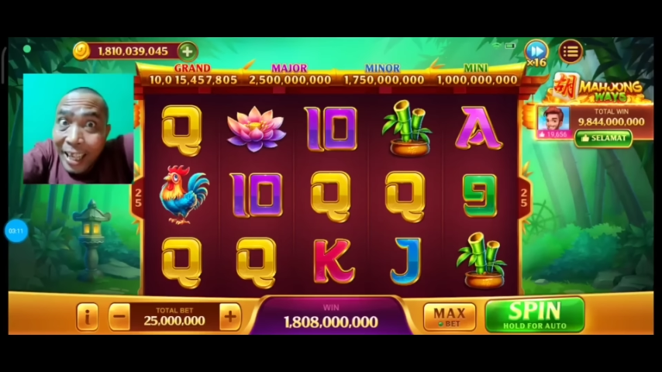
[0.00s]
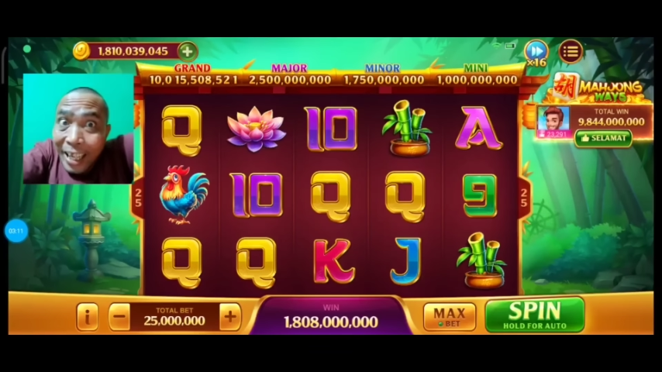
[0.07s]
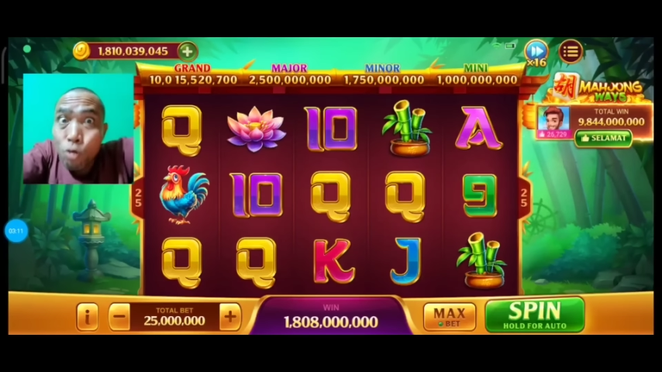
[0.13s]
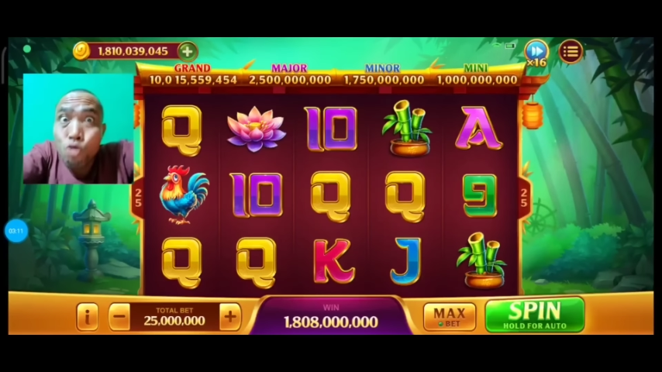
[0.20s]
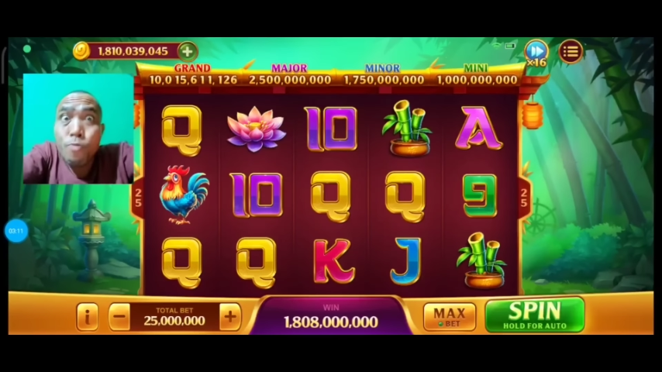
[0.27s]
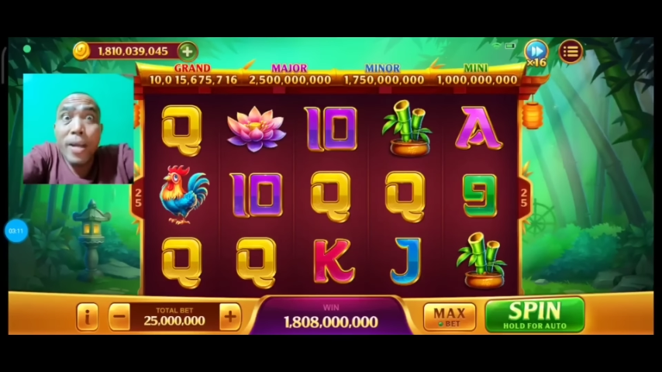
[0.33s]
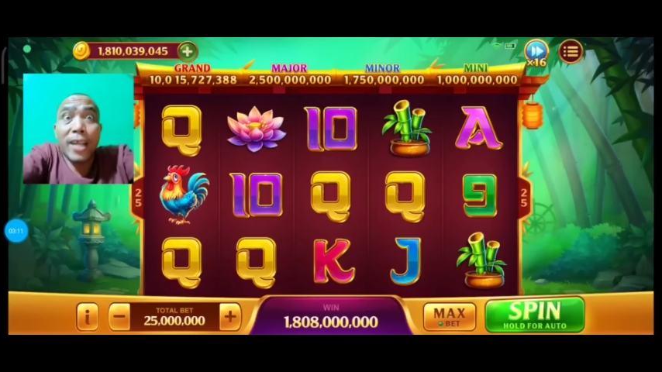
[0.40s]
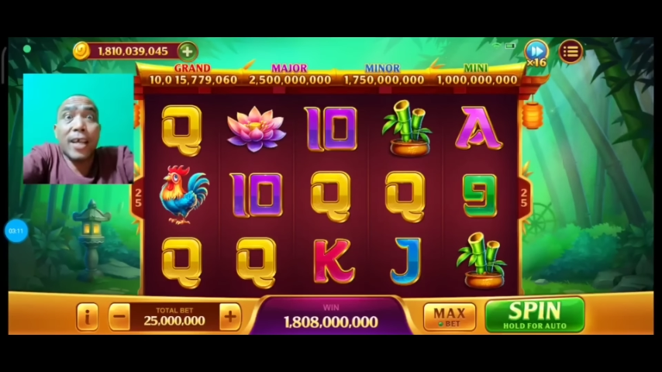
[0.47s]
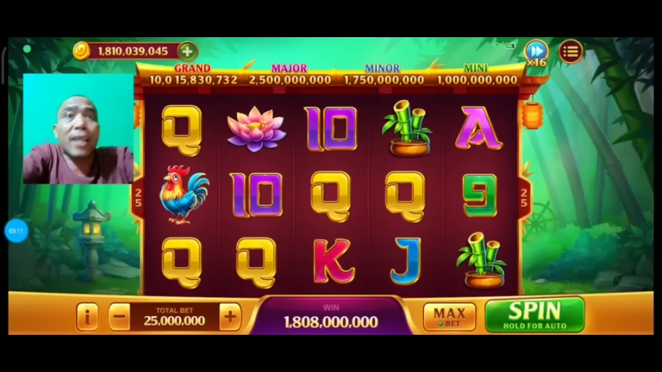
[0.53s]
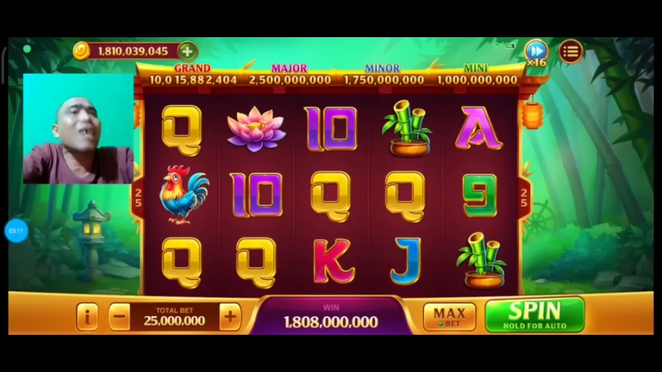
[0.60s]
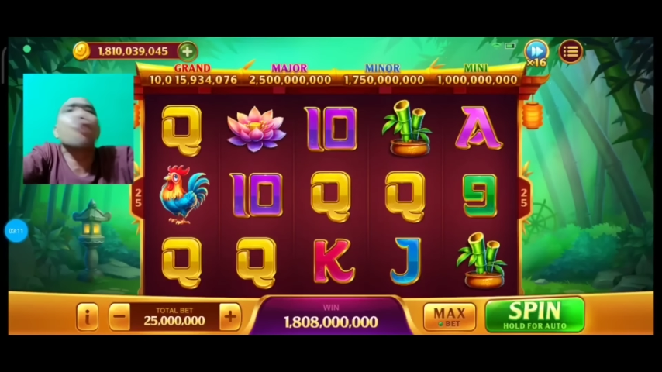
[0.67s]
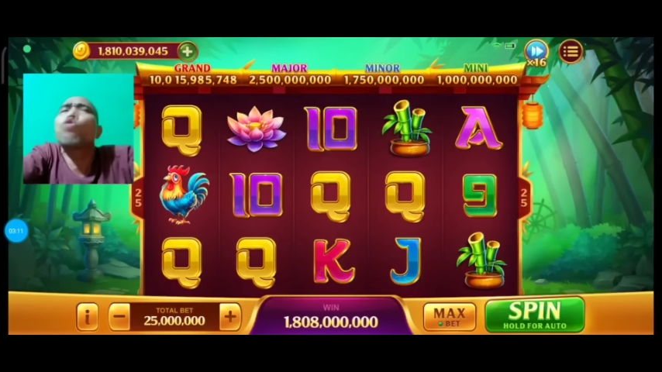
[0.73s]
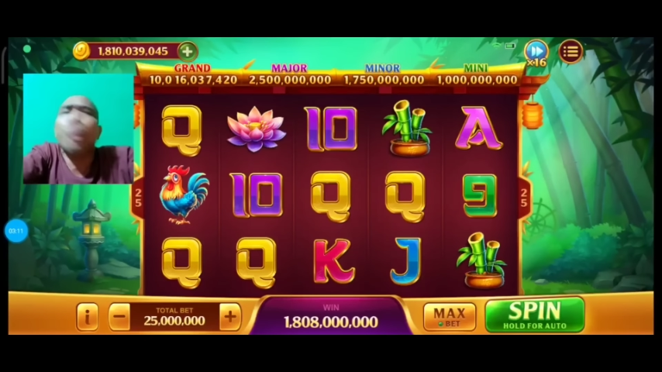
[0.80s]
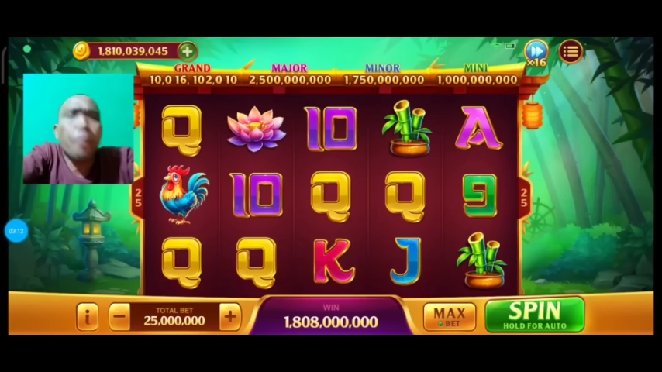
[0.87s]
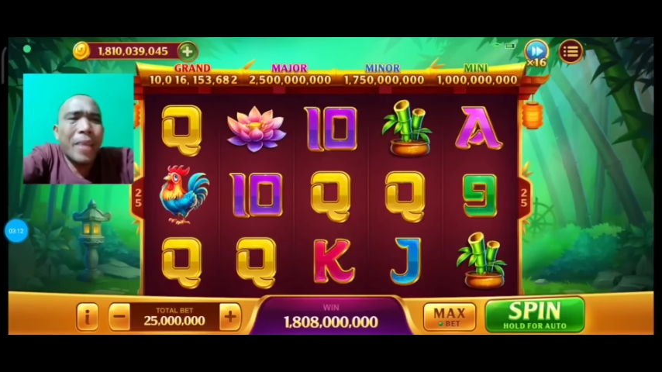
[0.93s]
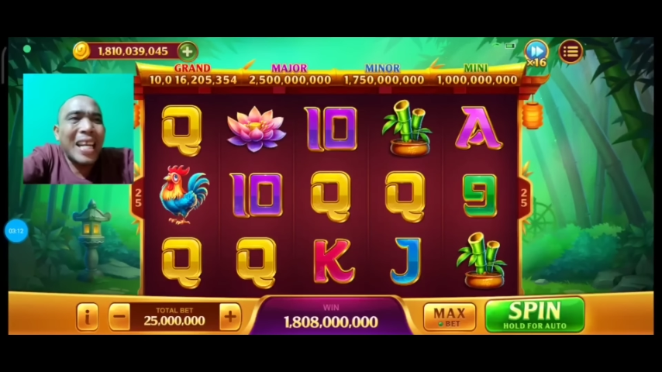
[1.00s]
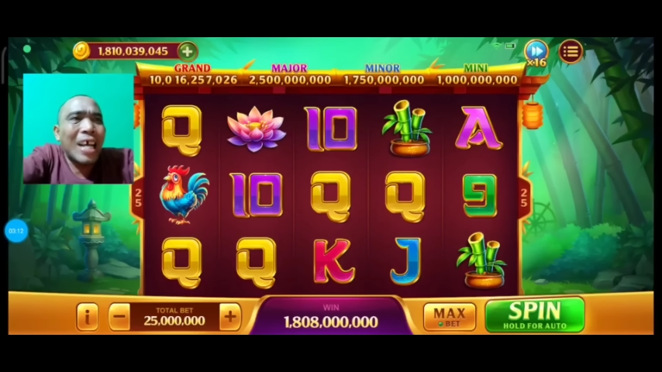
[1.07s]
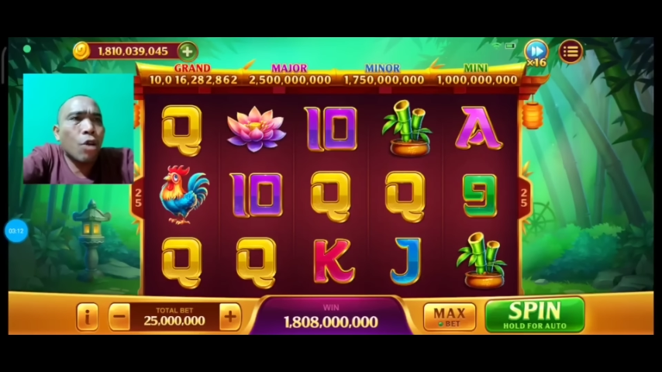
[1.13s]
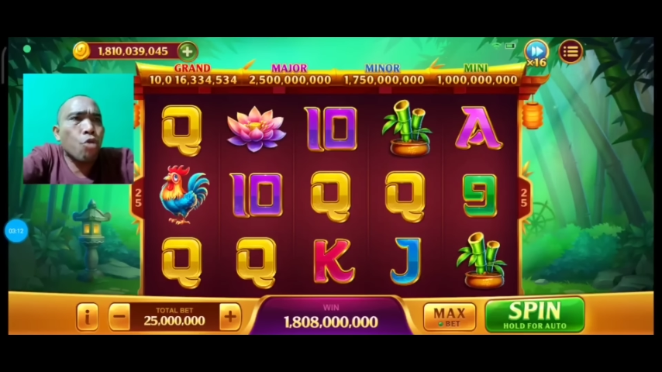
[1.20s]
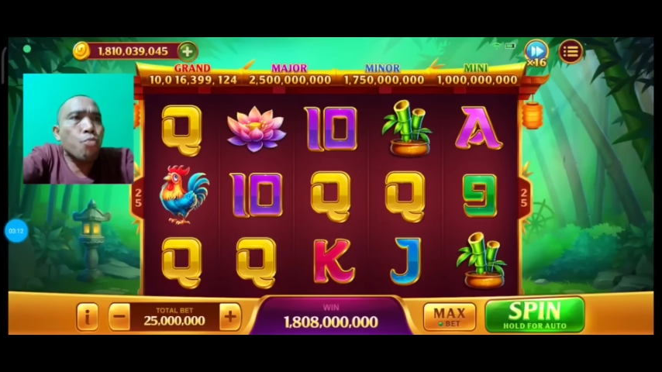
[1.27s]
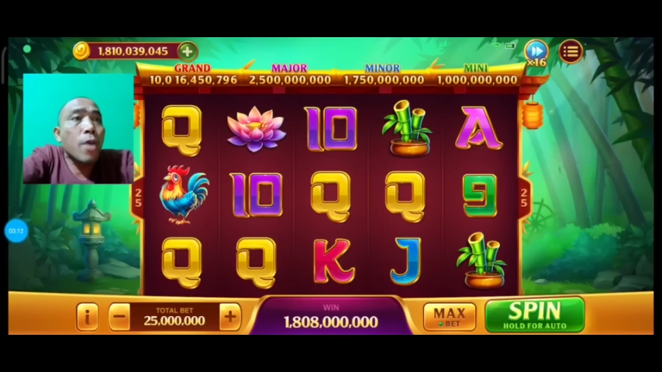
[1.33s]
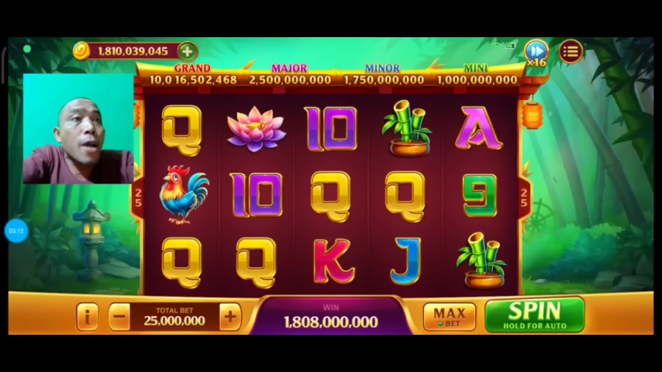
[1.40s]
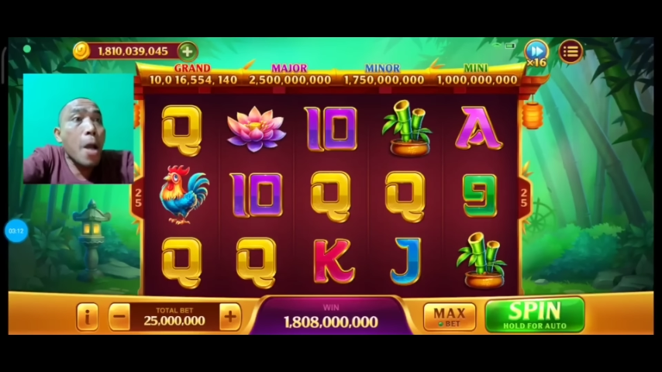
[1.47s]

trik dokumen kan, gak usah pindah room.